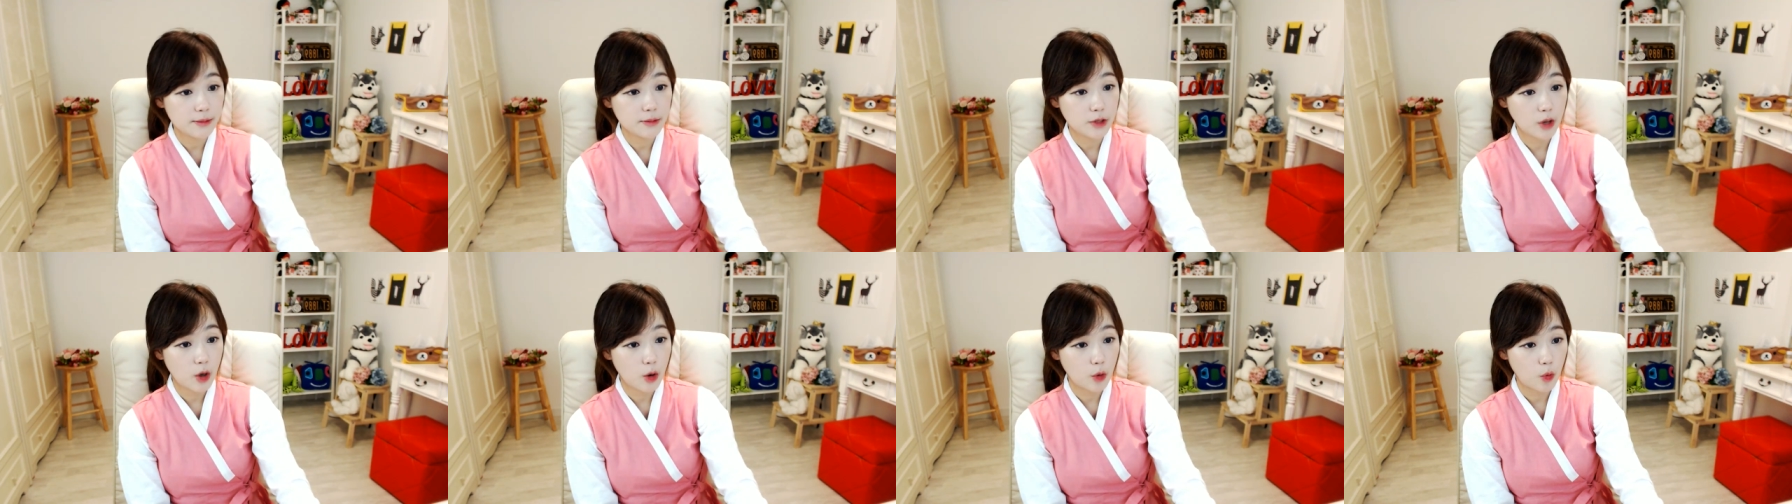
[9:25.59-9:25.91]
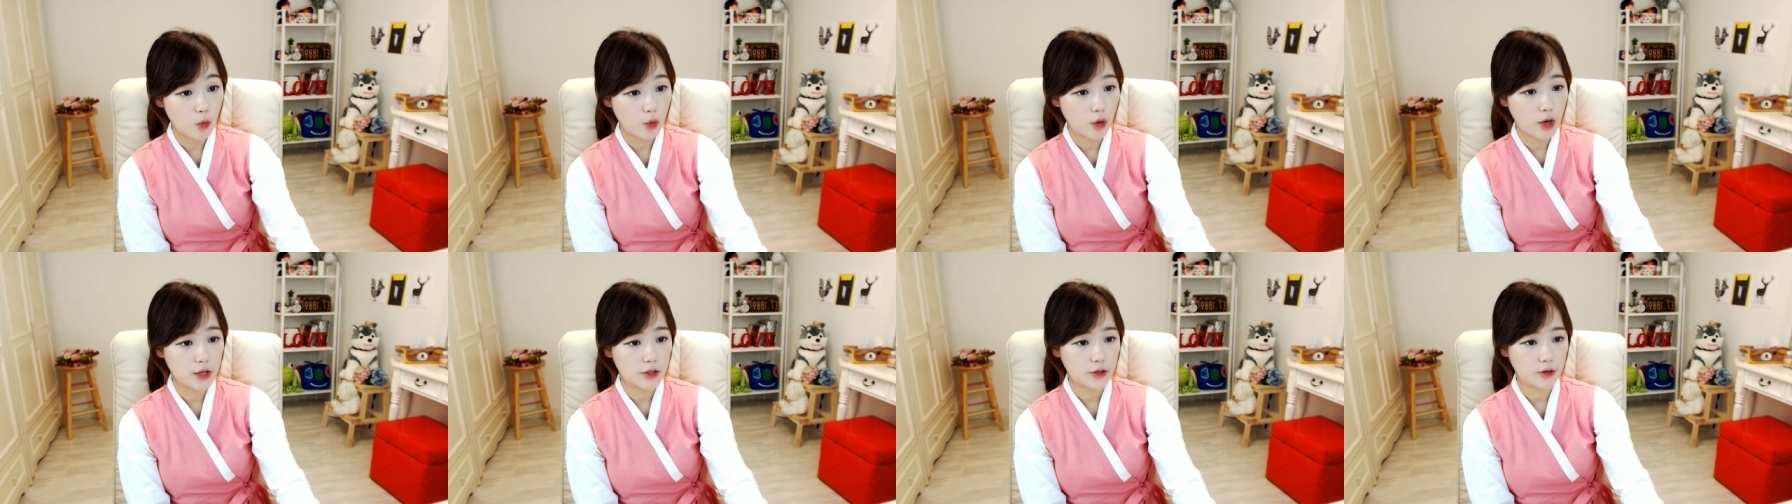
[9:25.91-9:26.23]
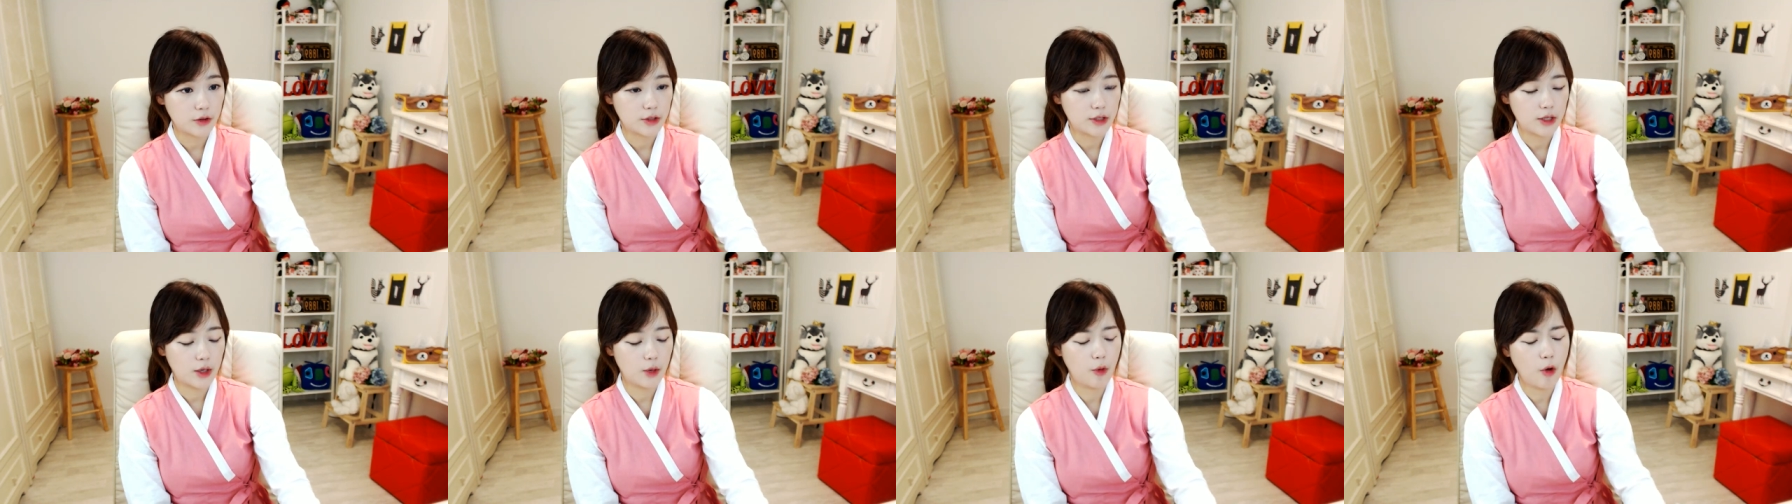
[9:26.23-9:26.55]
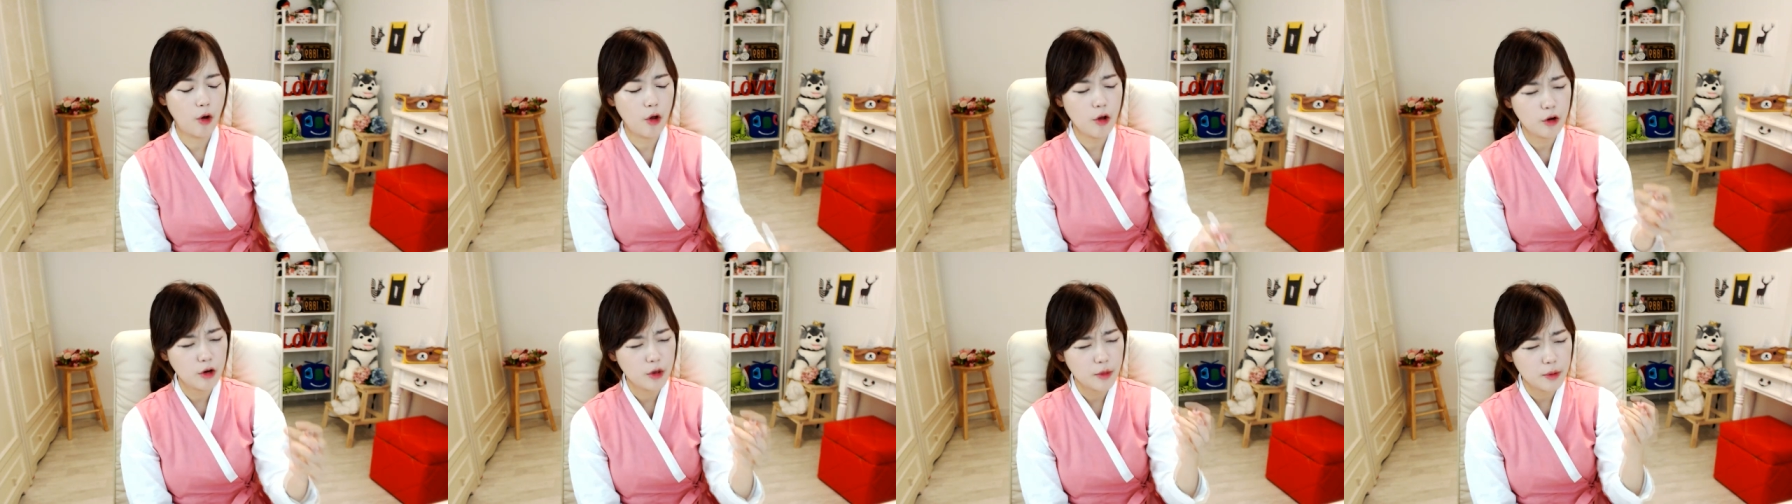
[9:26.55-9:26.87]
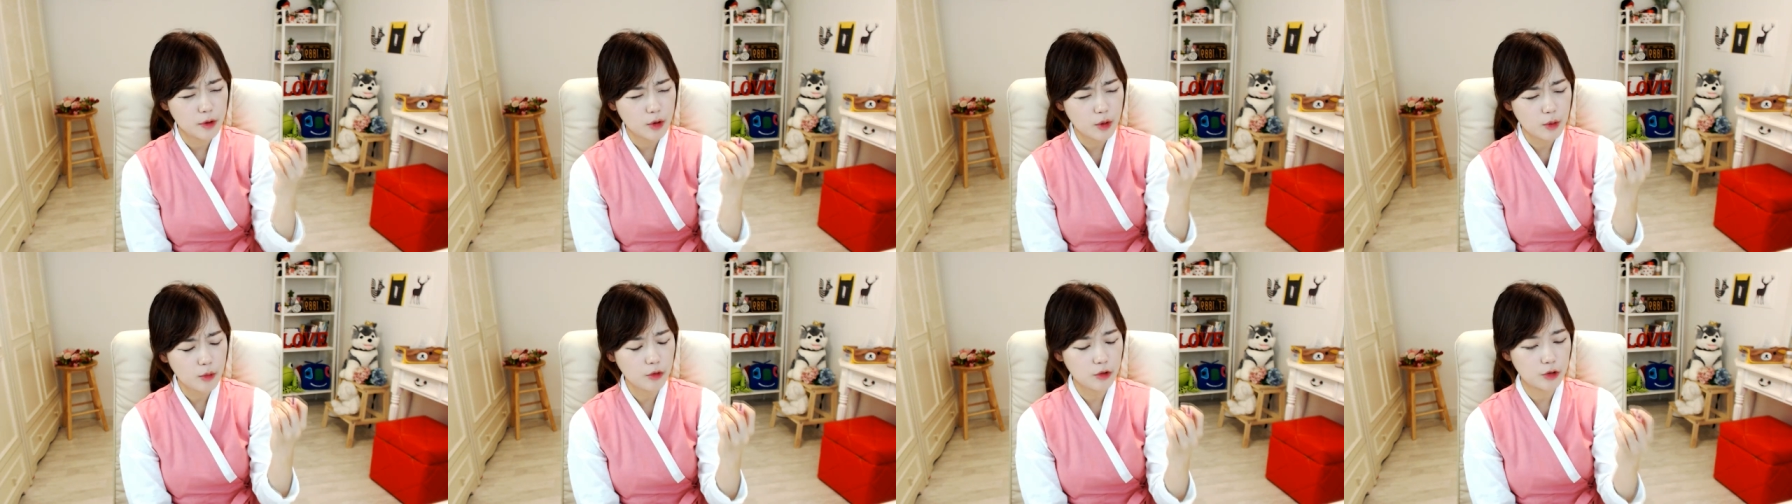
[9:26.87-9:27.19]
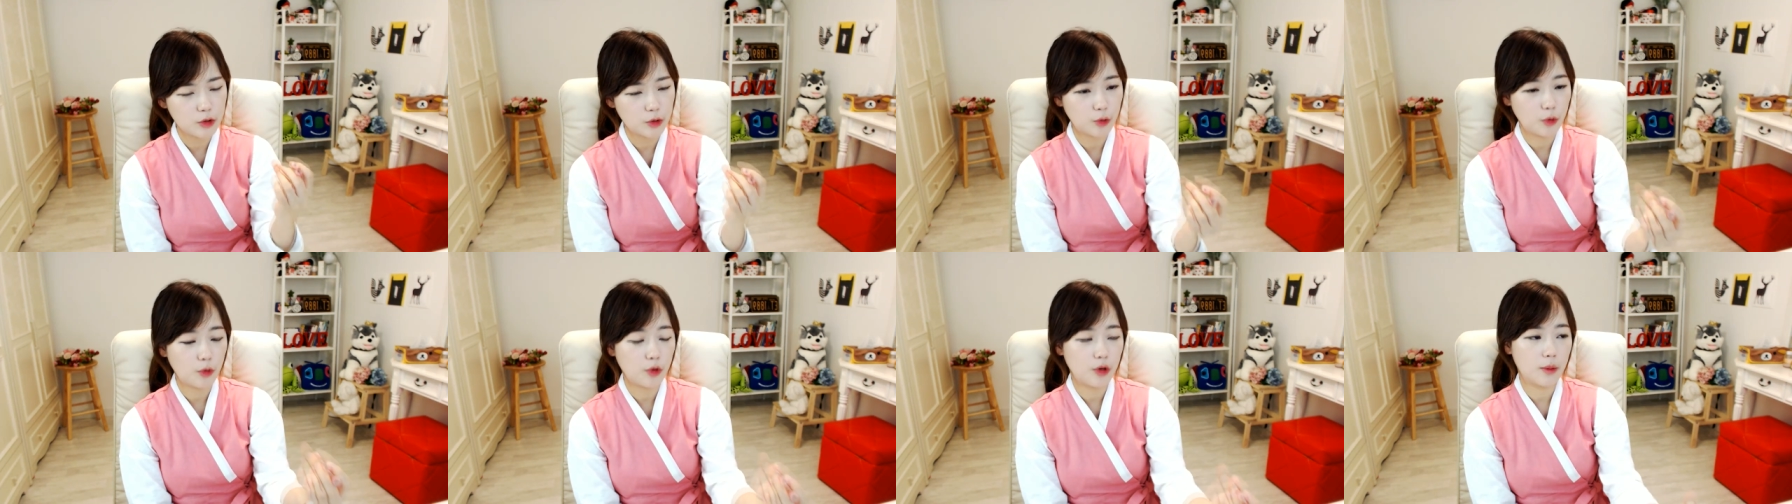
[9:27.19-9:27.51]
저고가 정책 월급이 너무
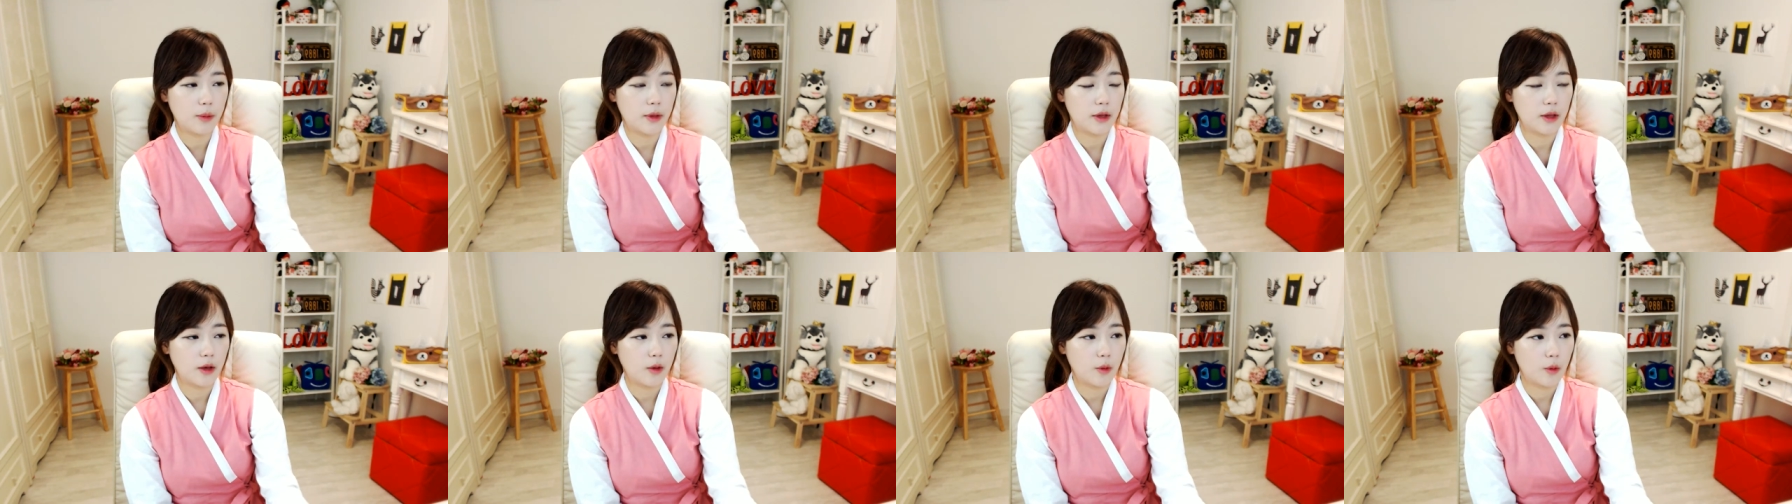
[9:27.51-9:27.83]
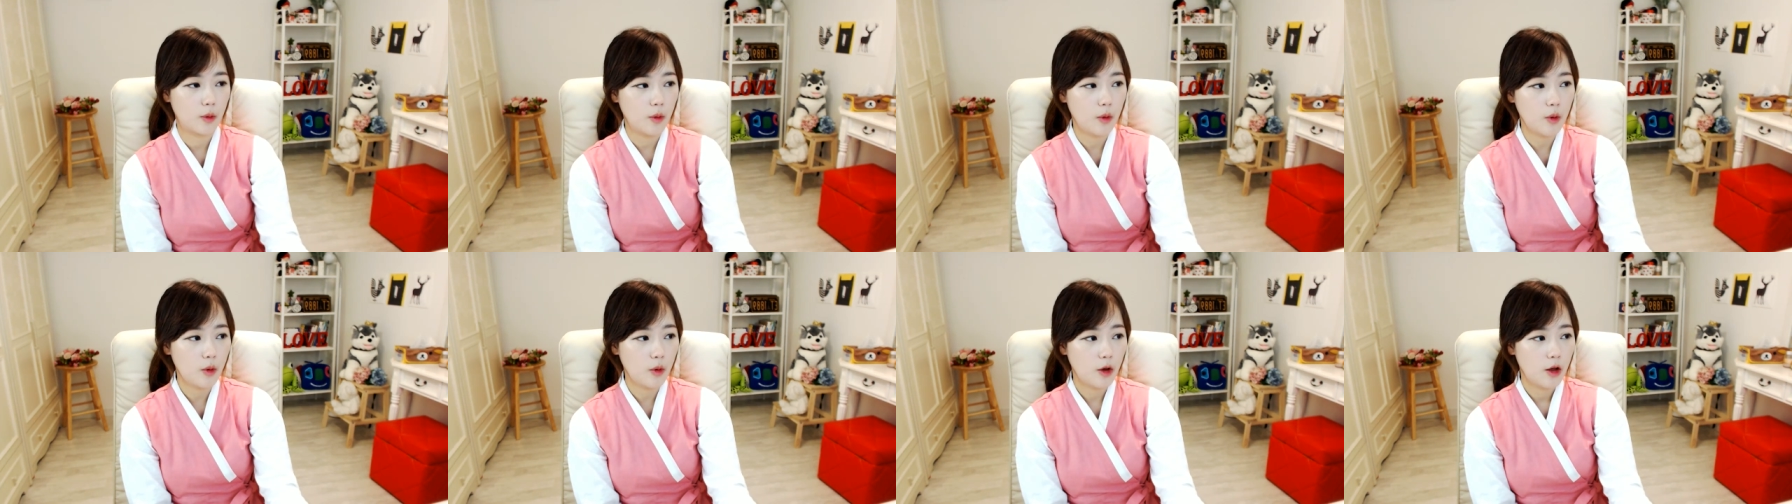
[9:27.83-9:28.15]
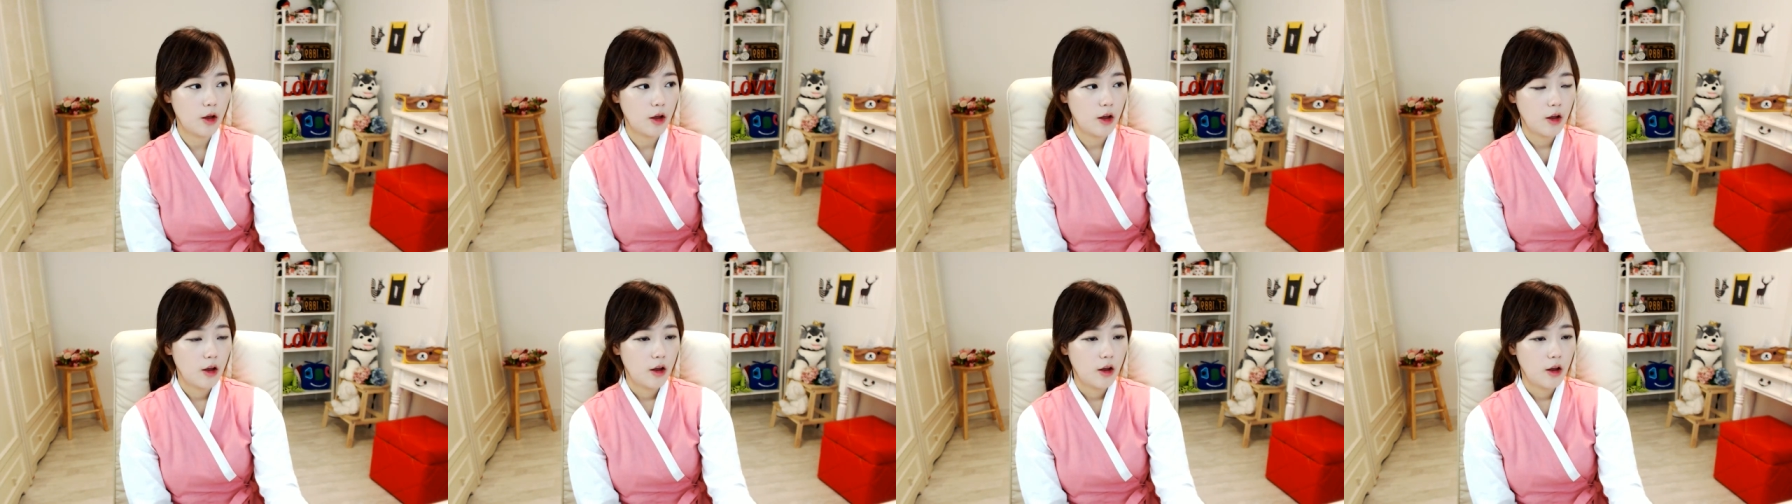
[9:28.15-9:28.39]
쥐꼬리만 했고